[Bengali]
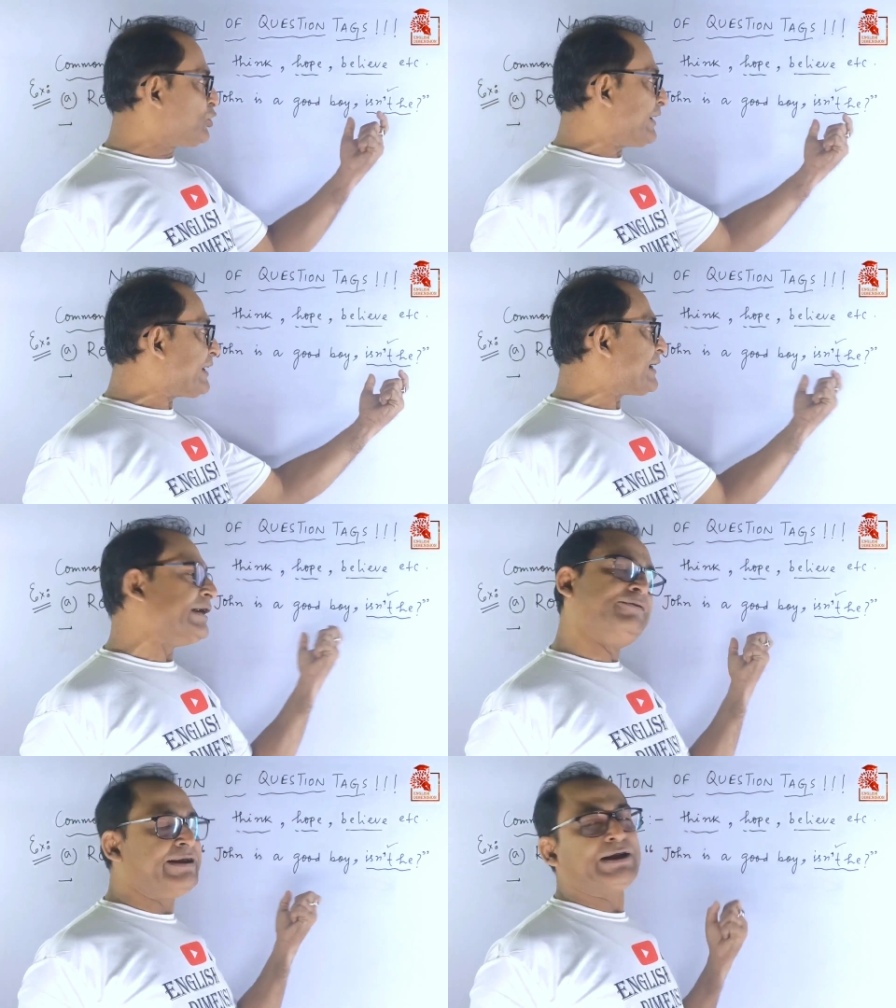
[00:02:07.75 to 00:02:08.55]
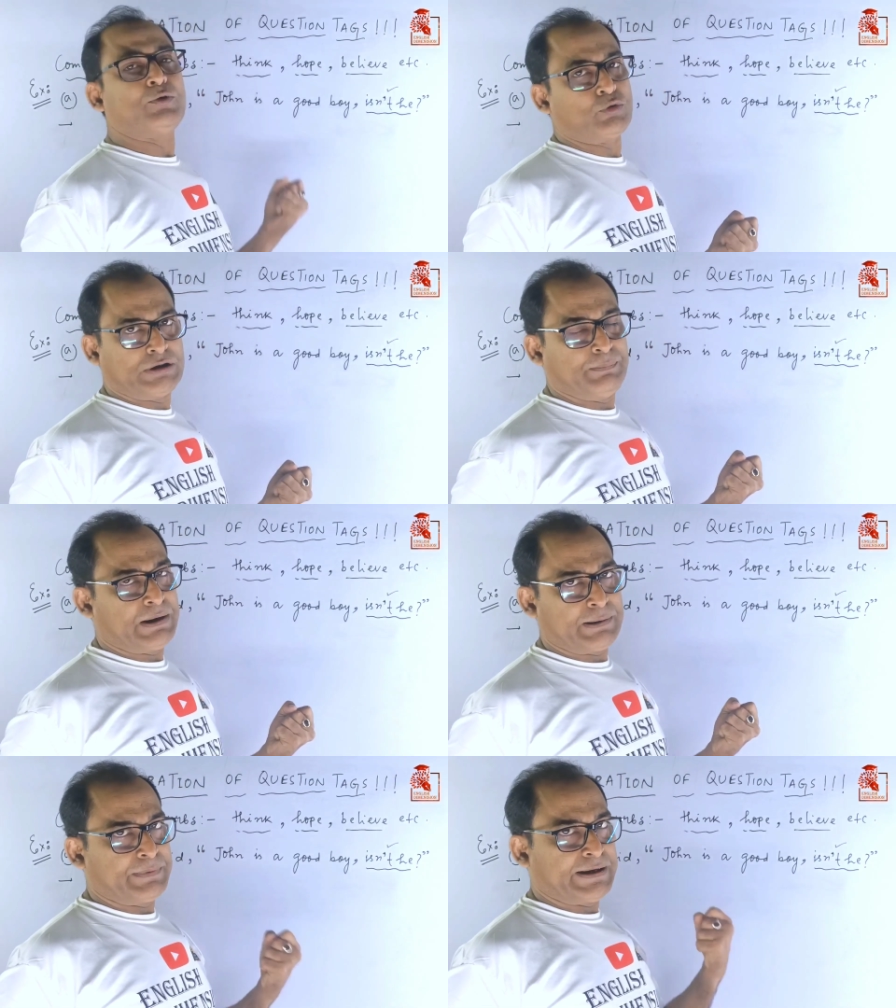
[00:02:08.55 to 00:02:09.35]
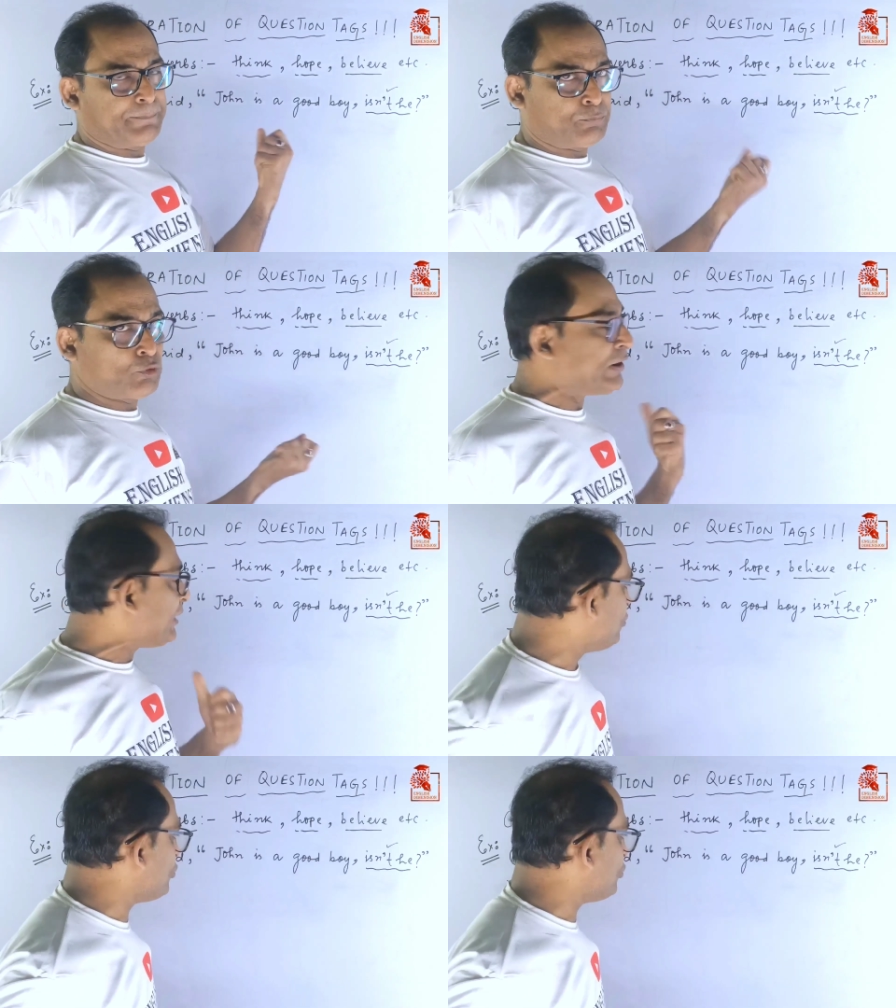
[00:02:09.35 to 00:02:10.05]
সেটা কনভে করতে পারবে না প্রদান